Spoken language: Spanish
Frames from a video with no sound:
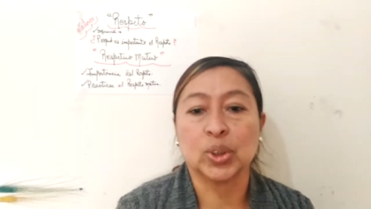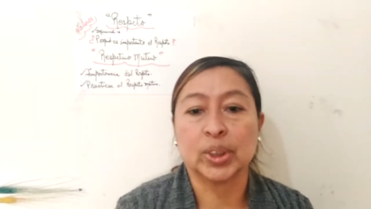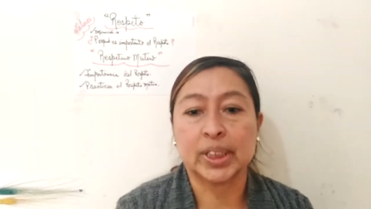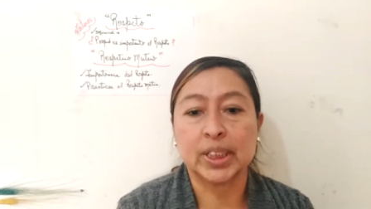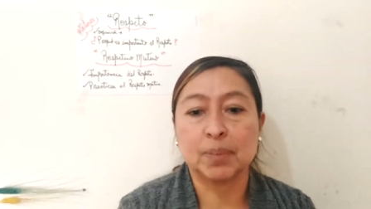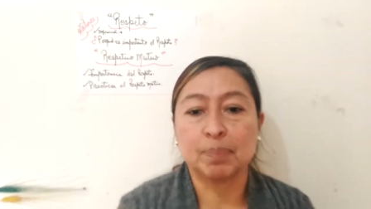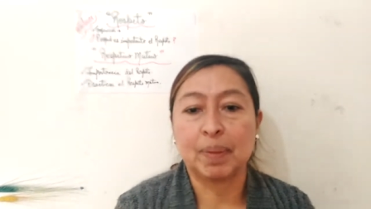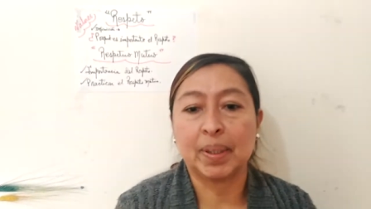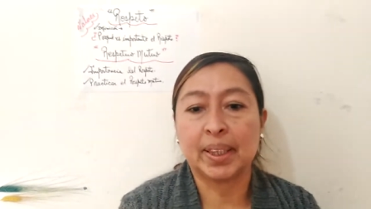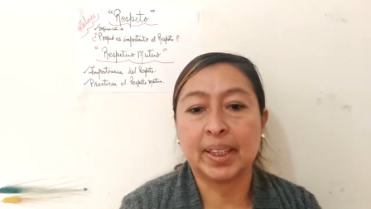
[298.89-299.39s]

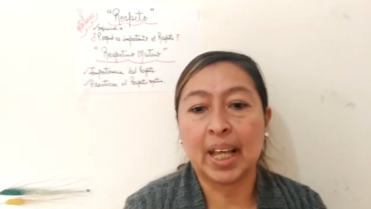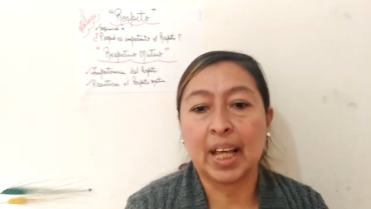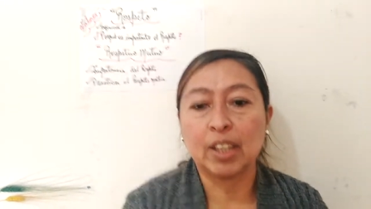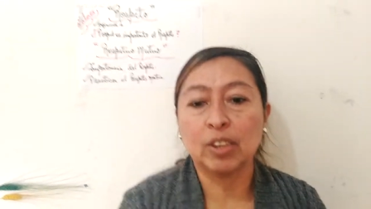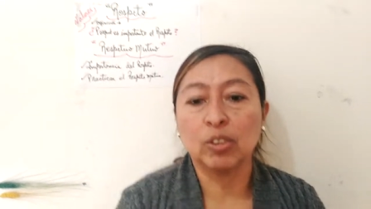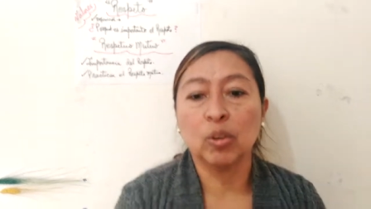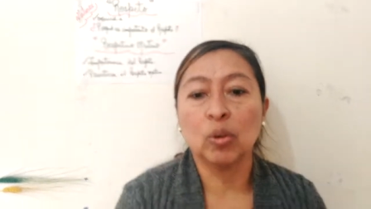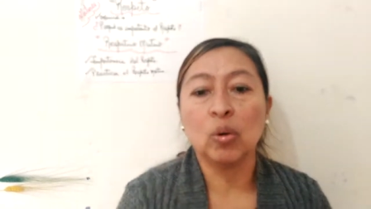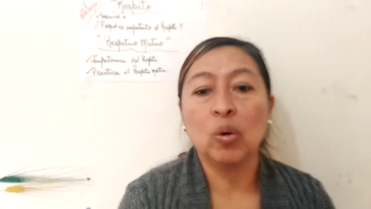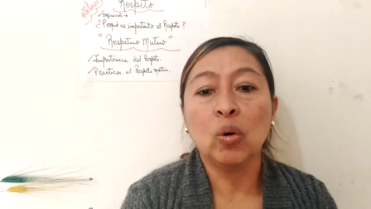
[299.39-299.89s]

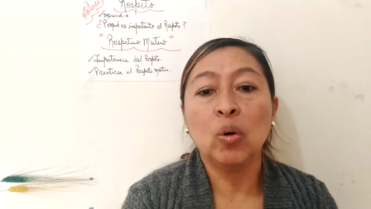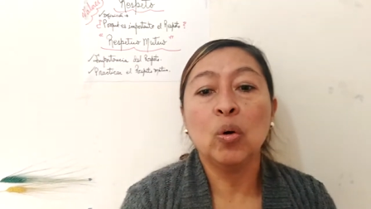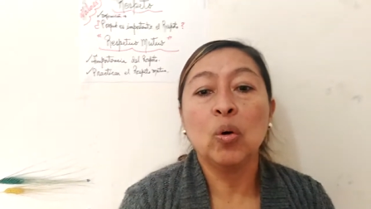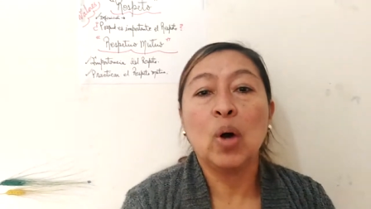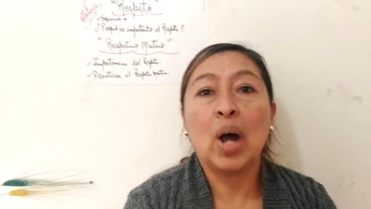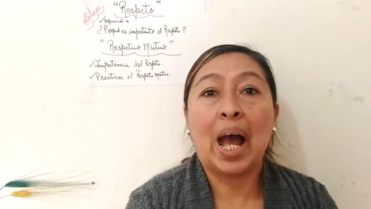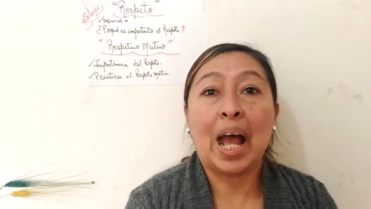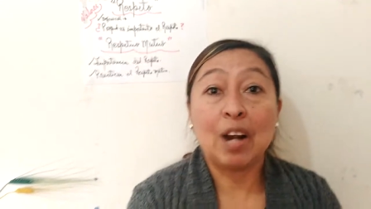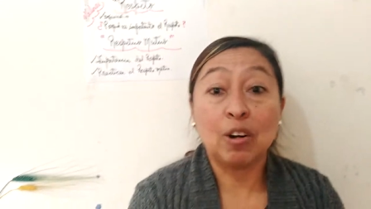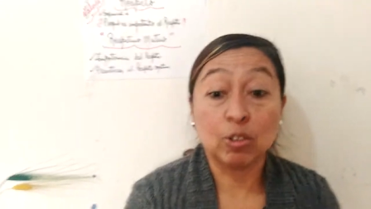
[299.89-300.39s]
respetando
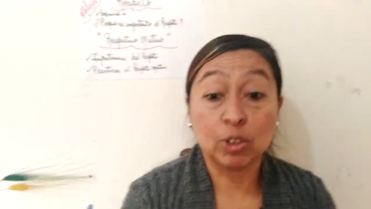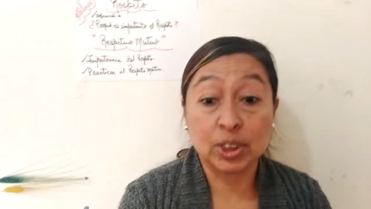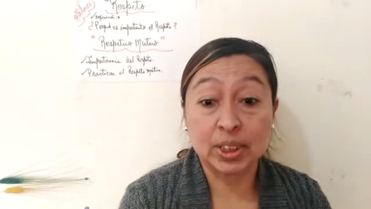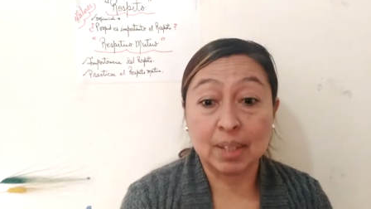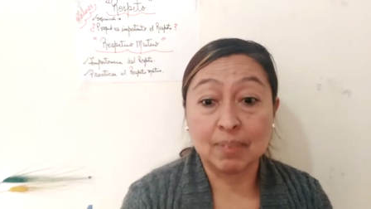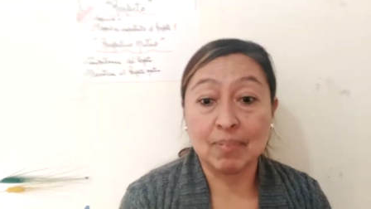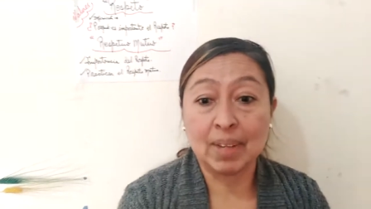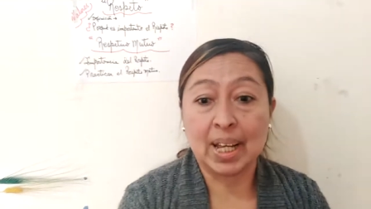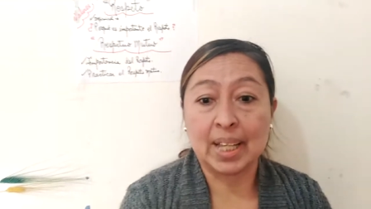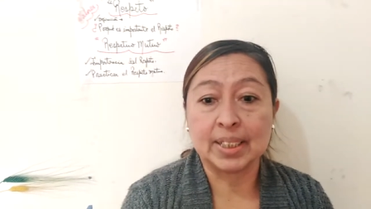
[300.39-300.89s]
a los
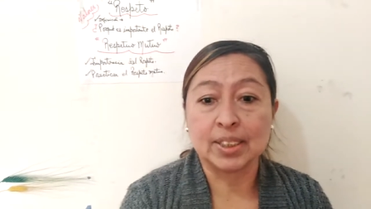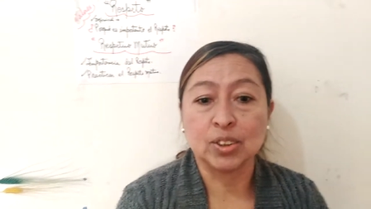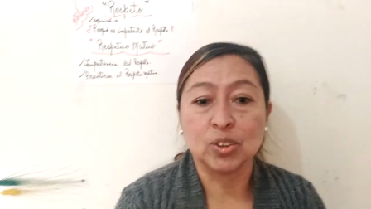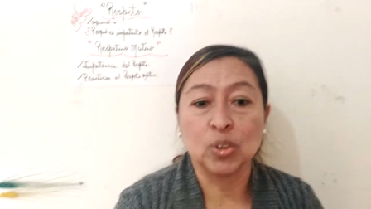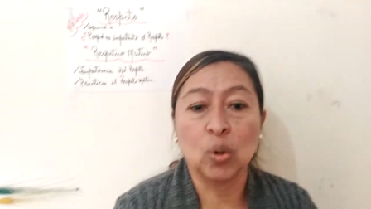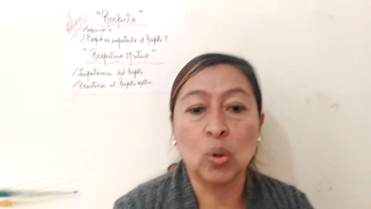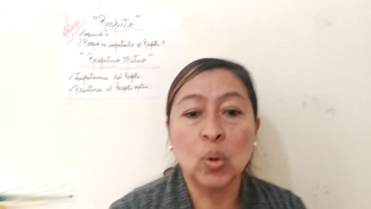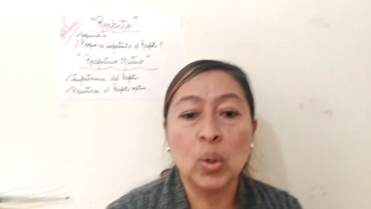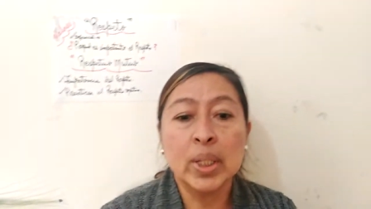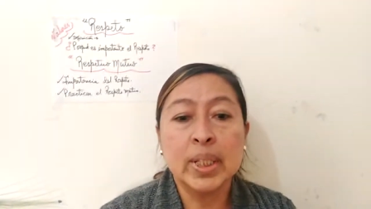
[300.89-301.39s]
demás,
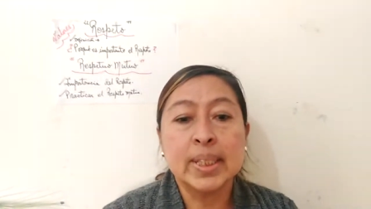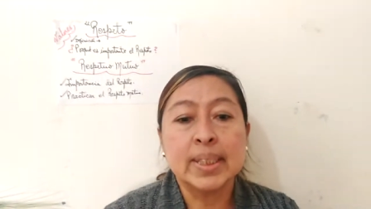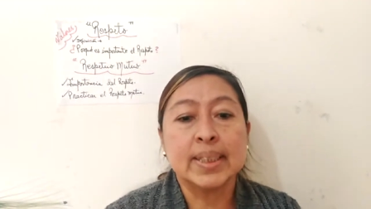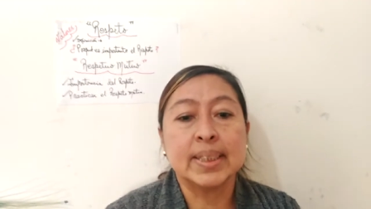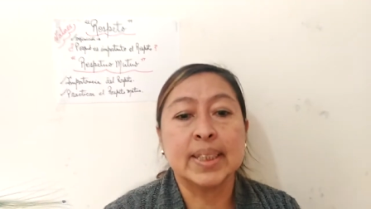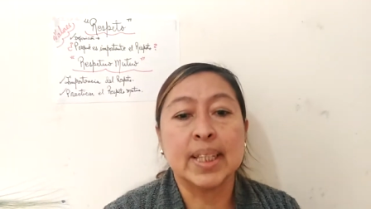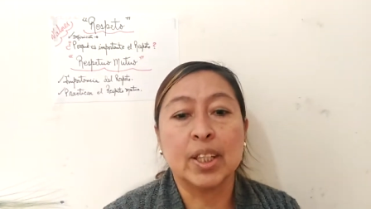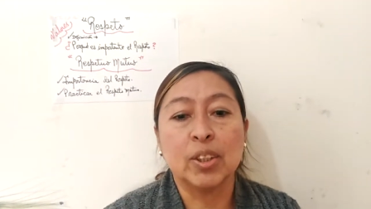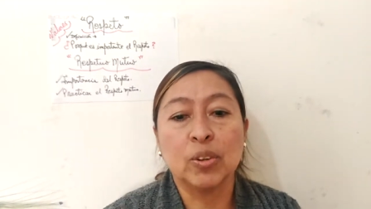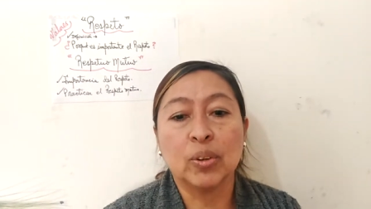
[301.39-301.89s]
¿no? Siendo